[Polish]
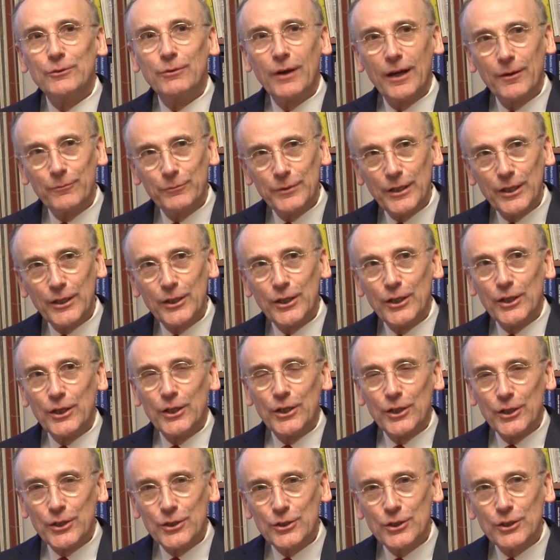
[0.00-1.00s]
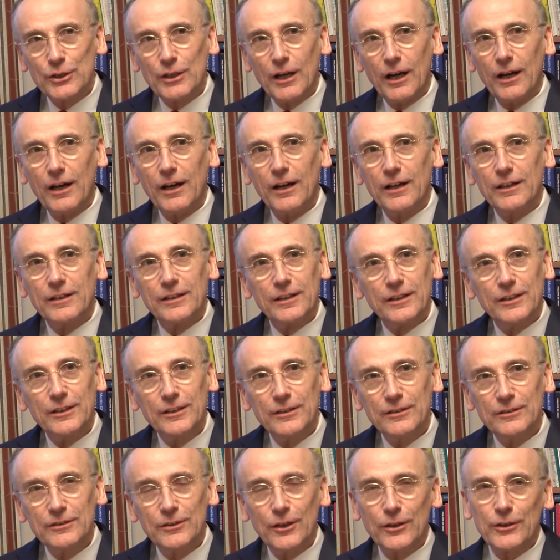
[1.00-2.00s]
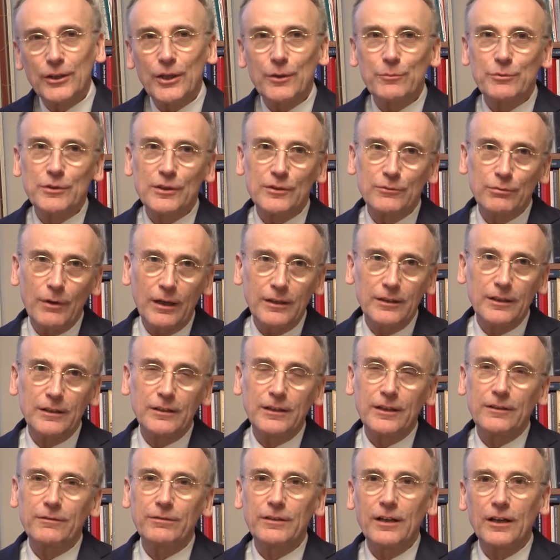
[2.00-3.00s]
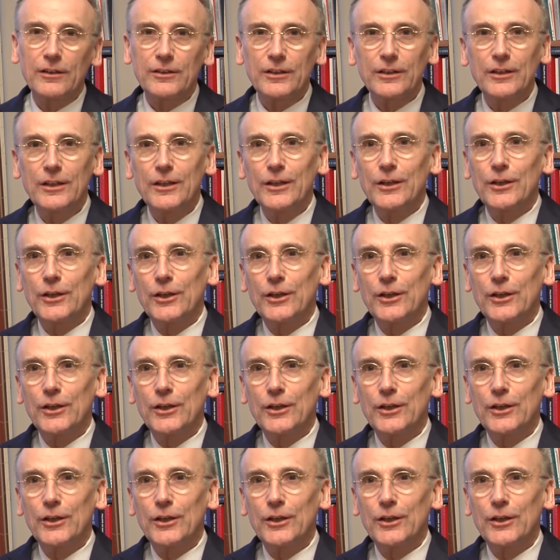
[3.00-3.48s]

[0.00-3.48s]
głębiej czyta historię i przesłanie tej flagi,